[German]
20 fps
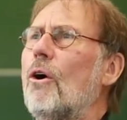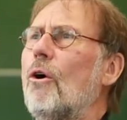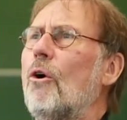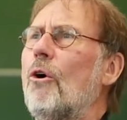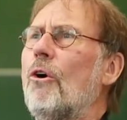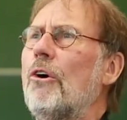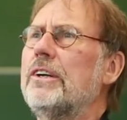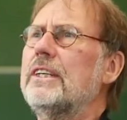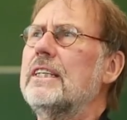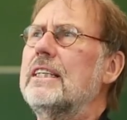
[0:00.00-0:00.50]

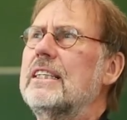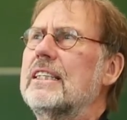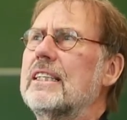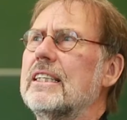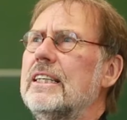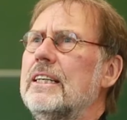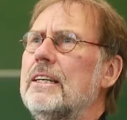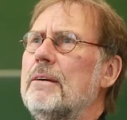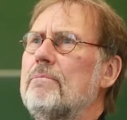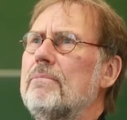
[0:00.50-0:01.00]
Und
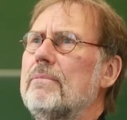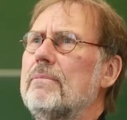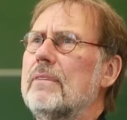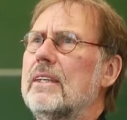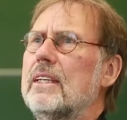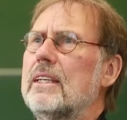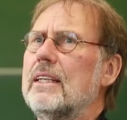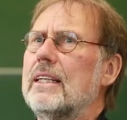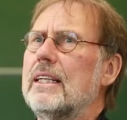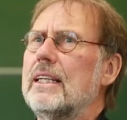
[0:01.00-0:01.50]

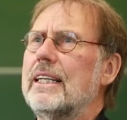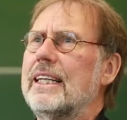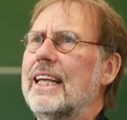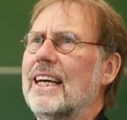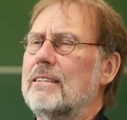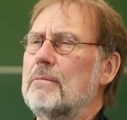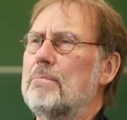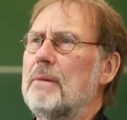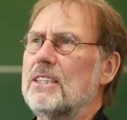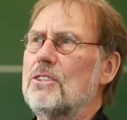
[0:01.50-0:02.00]
ähm,
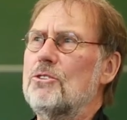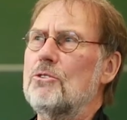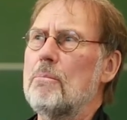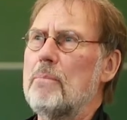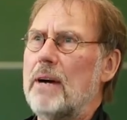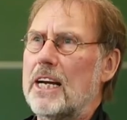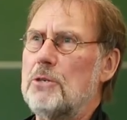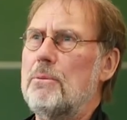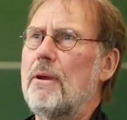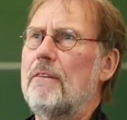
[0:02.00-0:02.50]
dass man zum
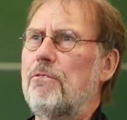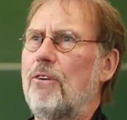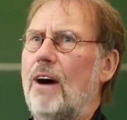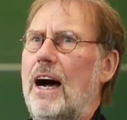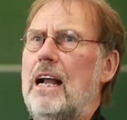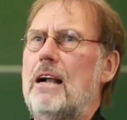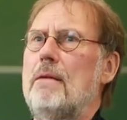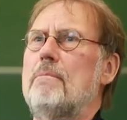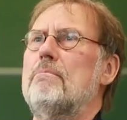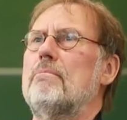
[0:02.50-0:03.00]
Beispiel vor
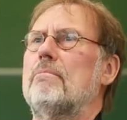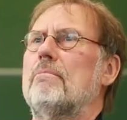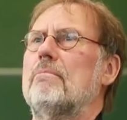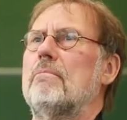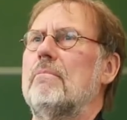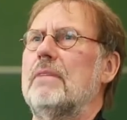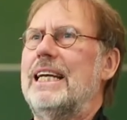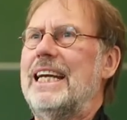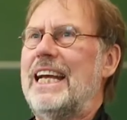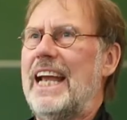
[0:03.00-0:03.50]
allem
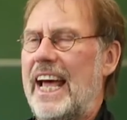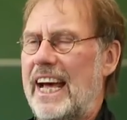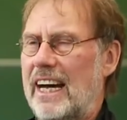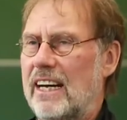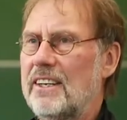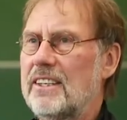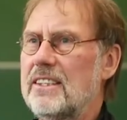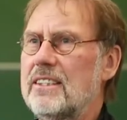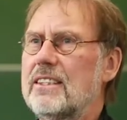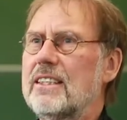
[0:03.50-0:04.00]

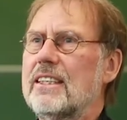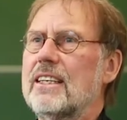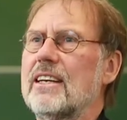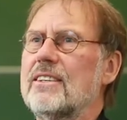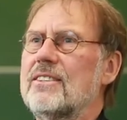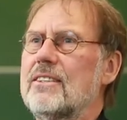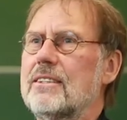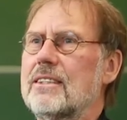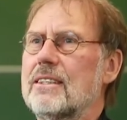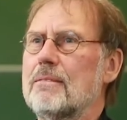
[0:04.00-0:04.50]
lernt,
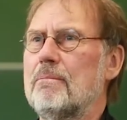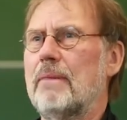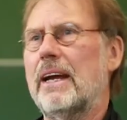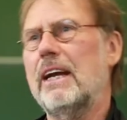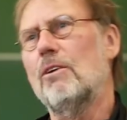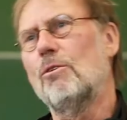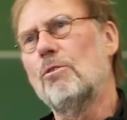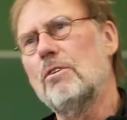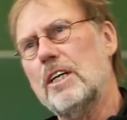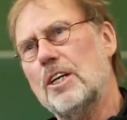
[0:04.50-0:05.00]
dass man
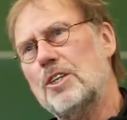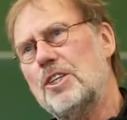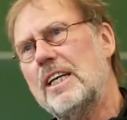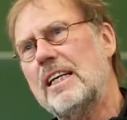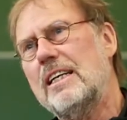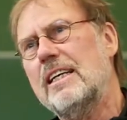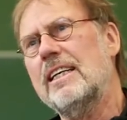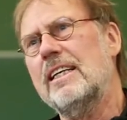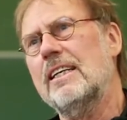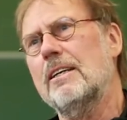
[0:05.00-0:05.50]

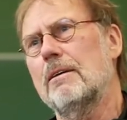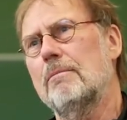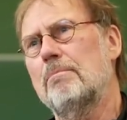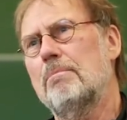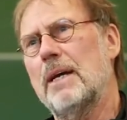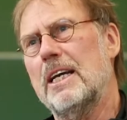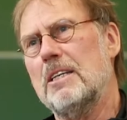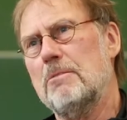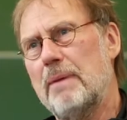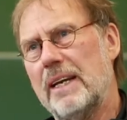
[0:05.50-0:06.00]
unterschiedliche
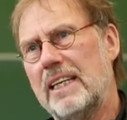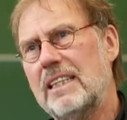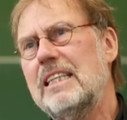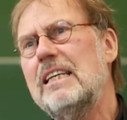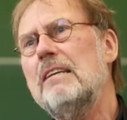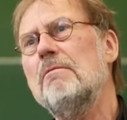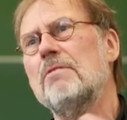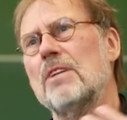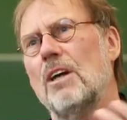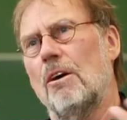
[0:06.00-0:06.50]

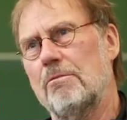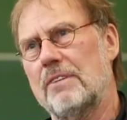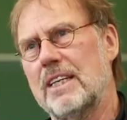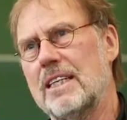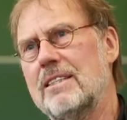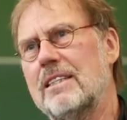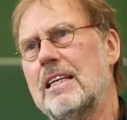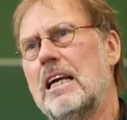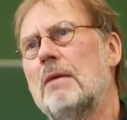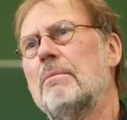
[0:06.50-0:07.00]
Perspektiven auf
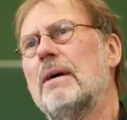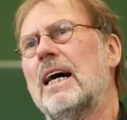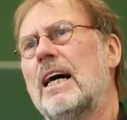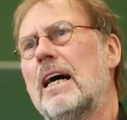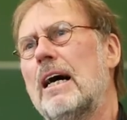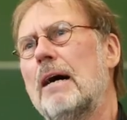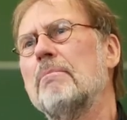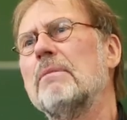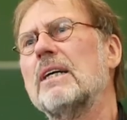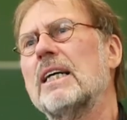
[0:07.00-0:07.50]
dasselbe
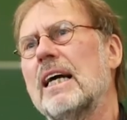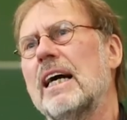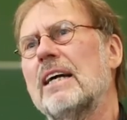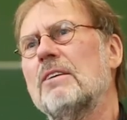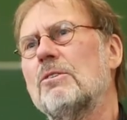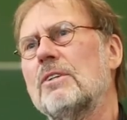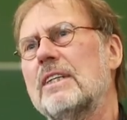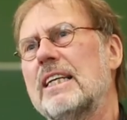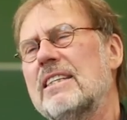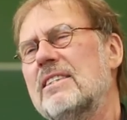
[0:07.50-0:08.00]
haben kann
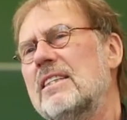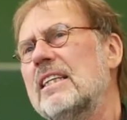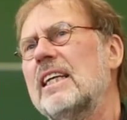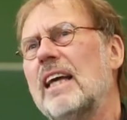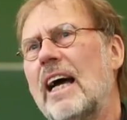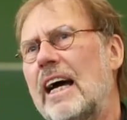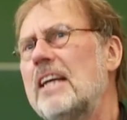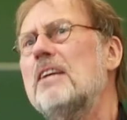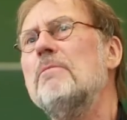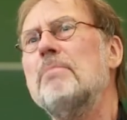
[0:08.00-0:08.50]
und dass nicht
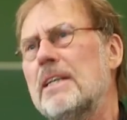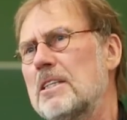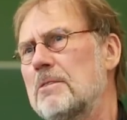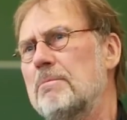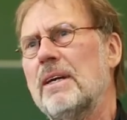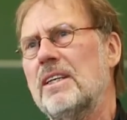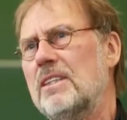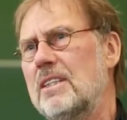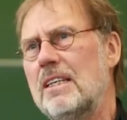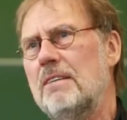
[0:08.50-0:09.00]
eine
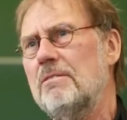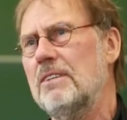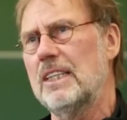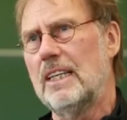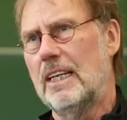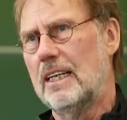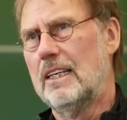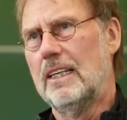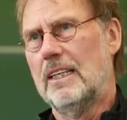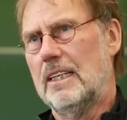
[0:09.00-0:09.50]
Perspektive
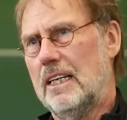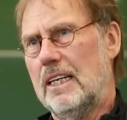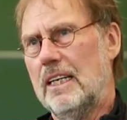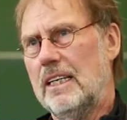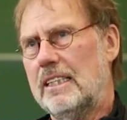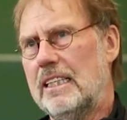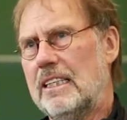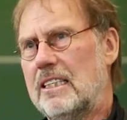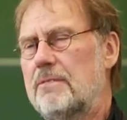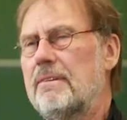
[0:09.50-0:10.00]

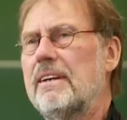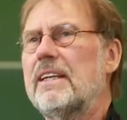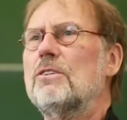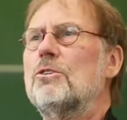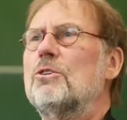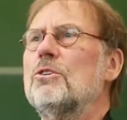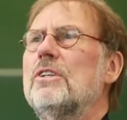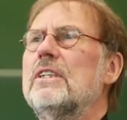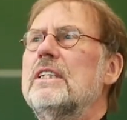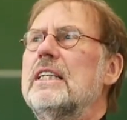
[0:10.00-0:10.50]
die zwingend
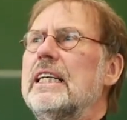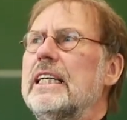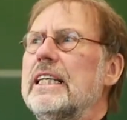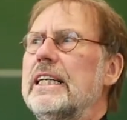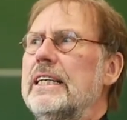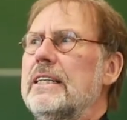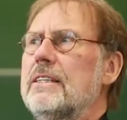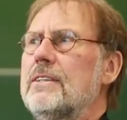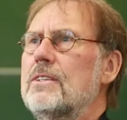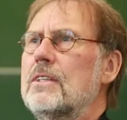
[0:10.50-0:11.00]
gültige
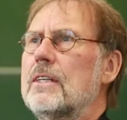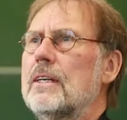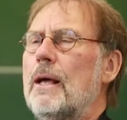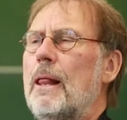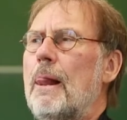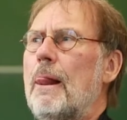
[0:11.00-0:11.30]
ist.